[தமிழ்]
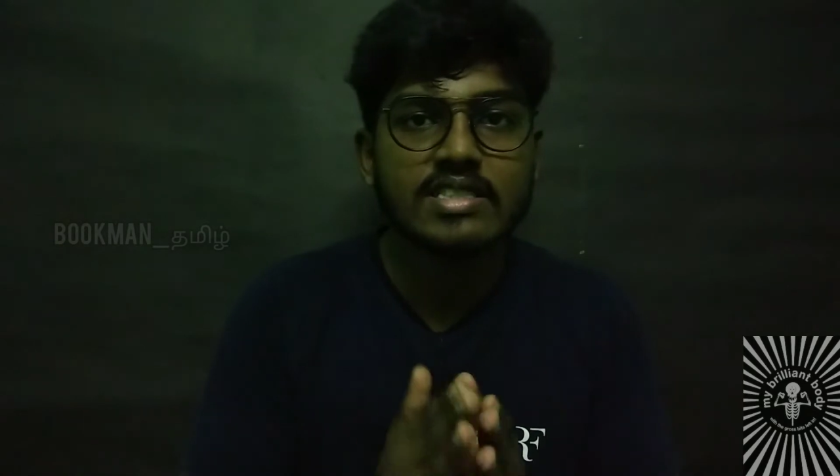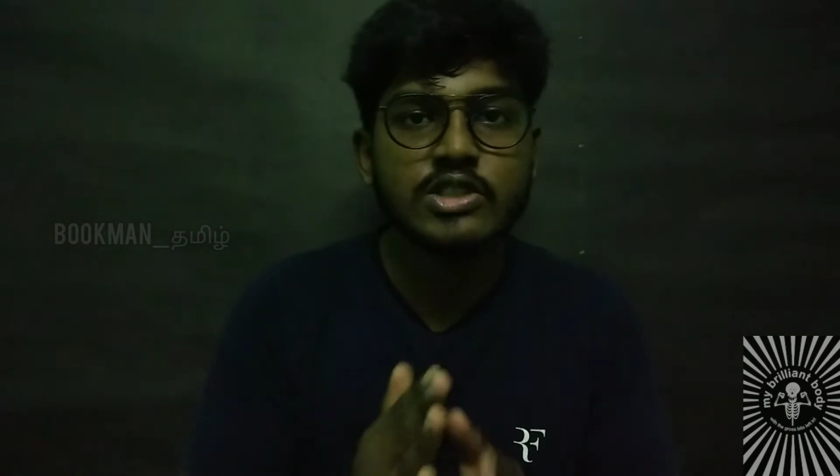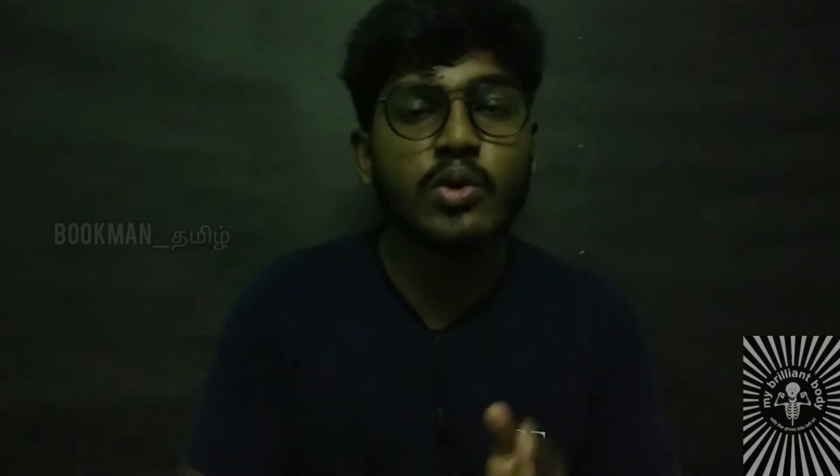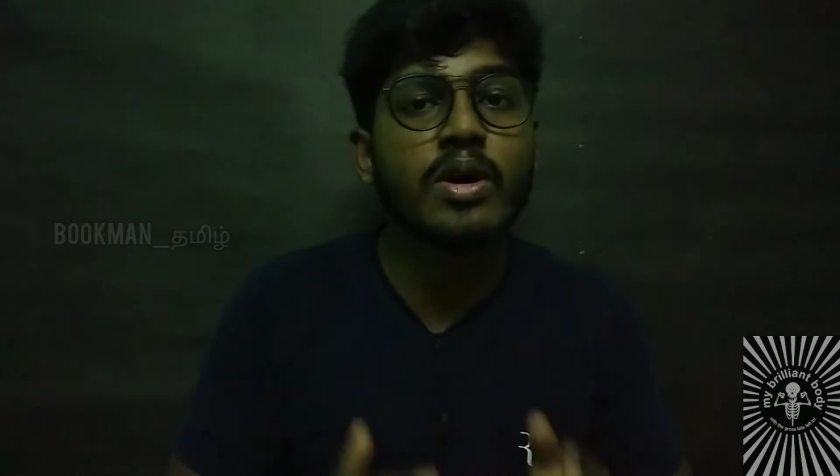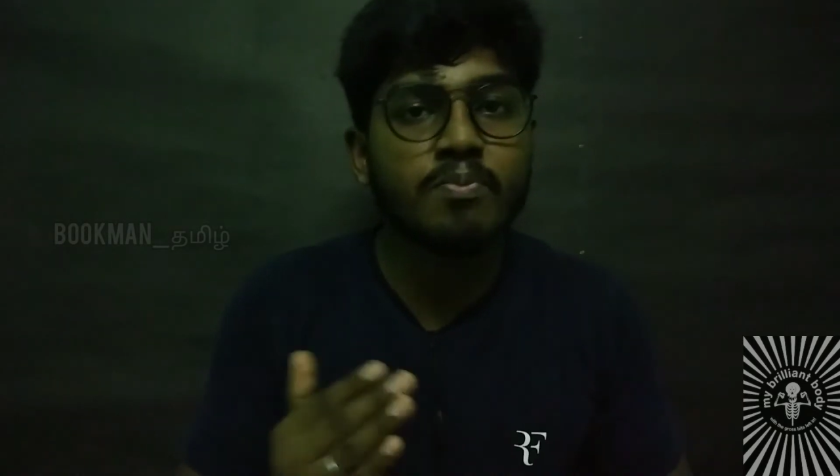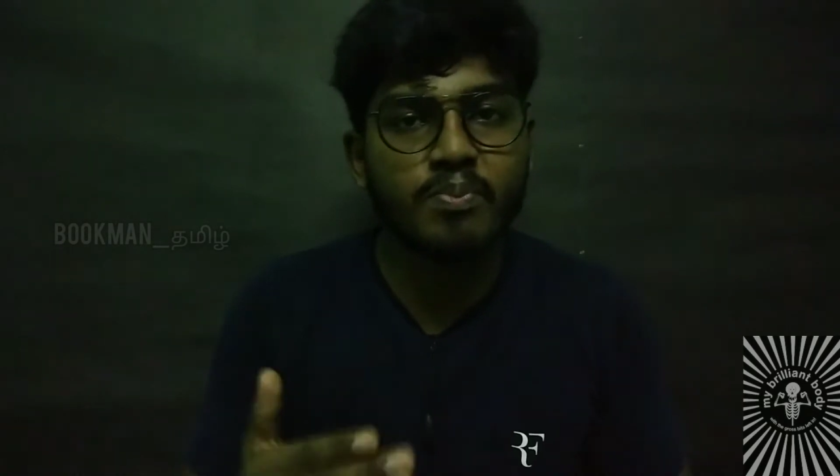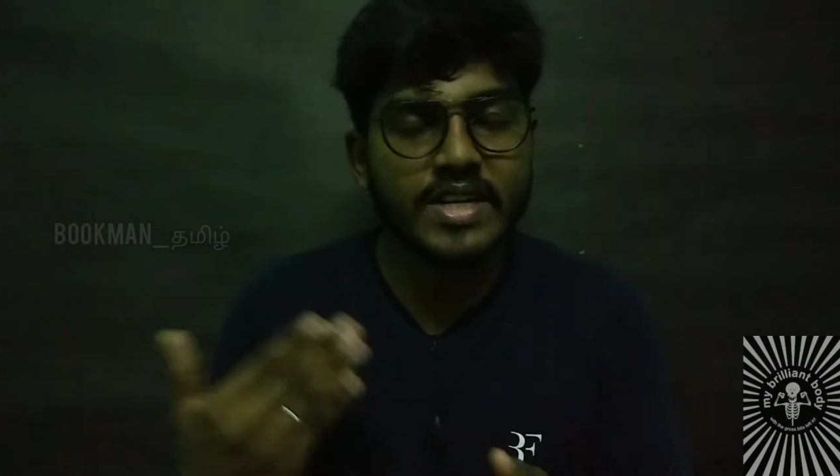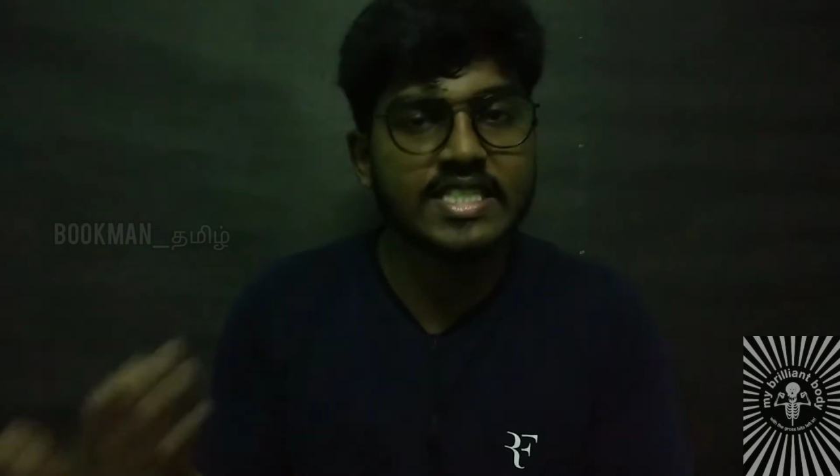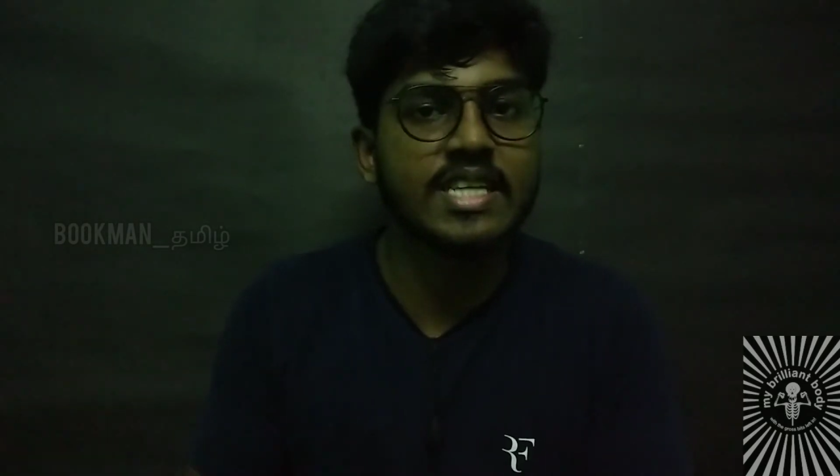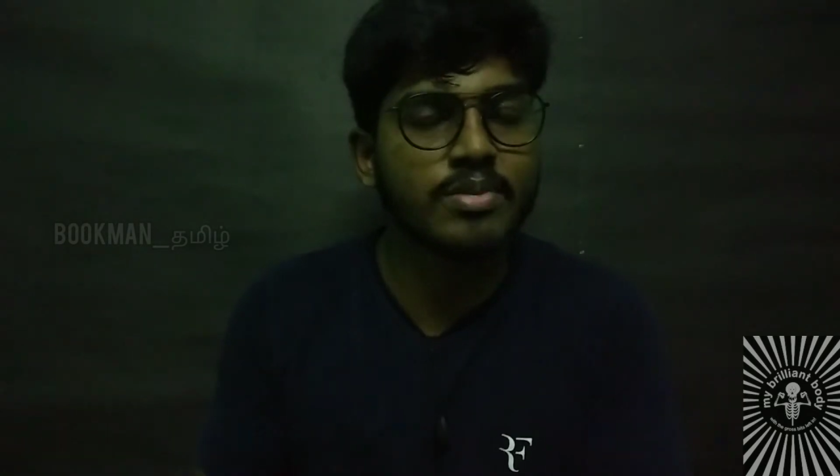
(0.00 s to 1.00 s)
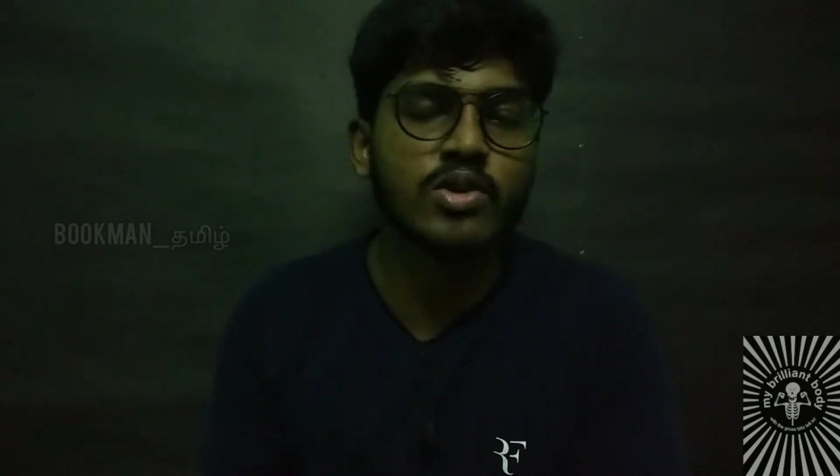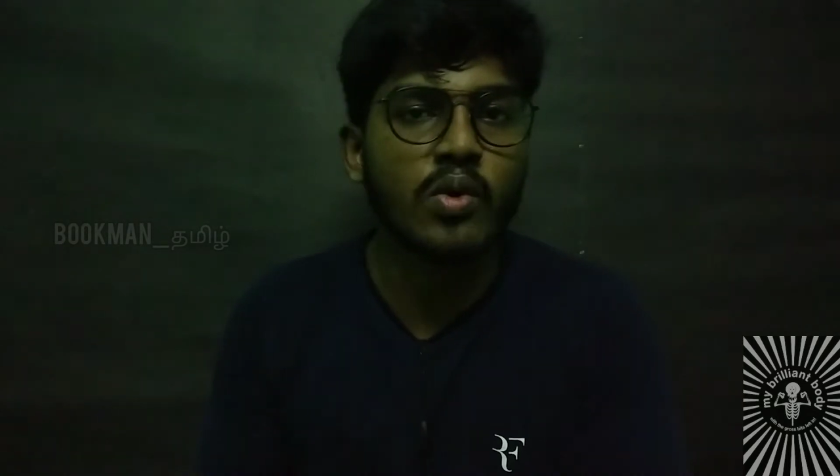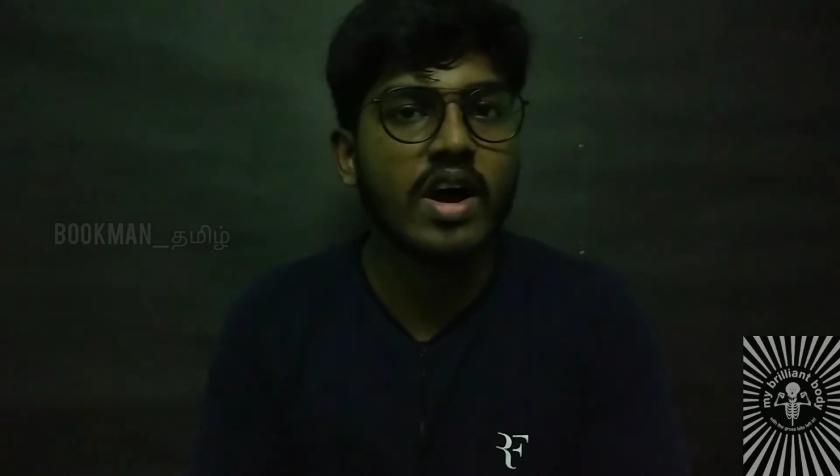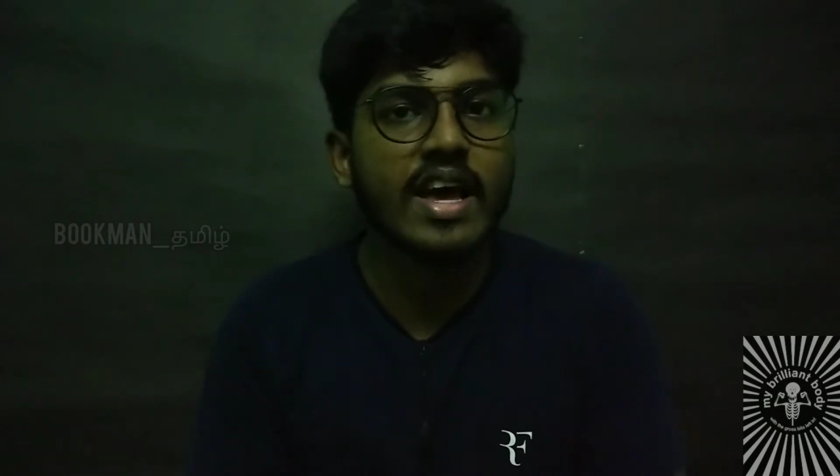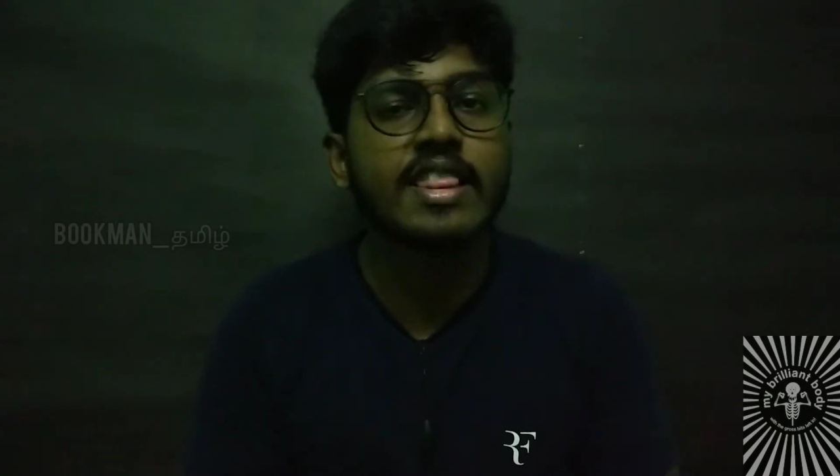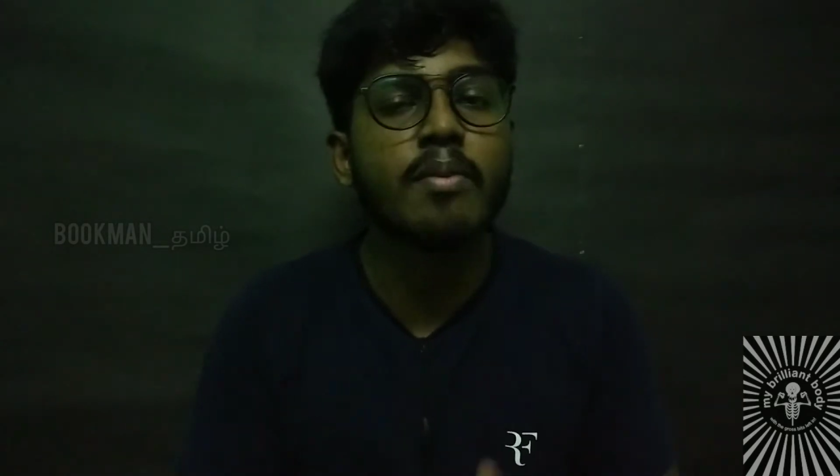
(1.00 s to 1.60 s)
சுகர் பேஷண்ட்னு சொல்லுவாங்களா இந்த